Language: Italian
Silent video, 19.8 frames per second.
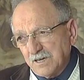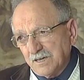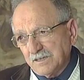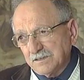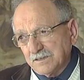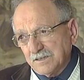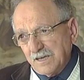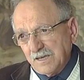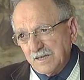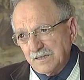
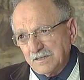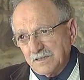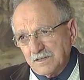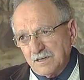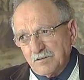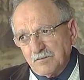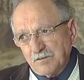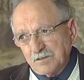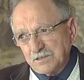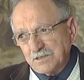
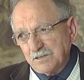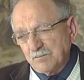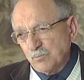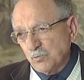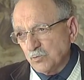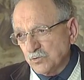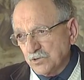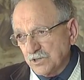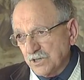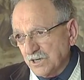cantanti e queste
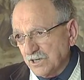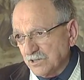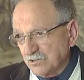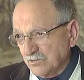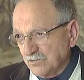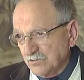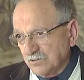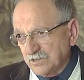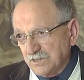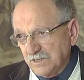musiche
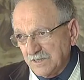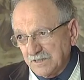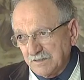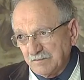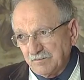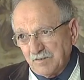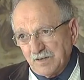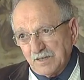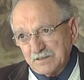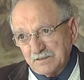sono
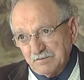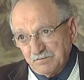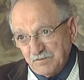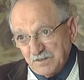state fatte.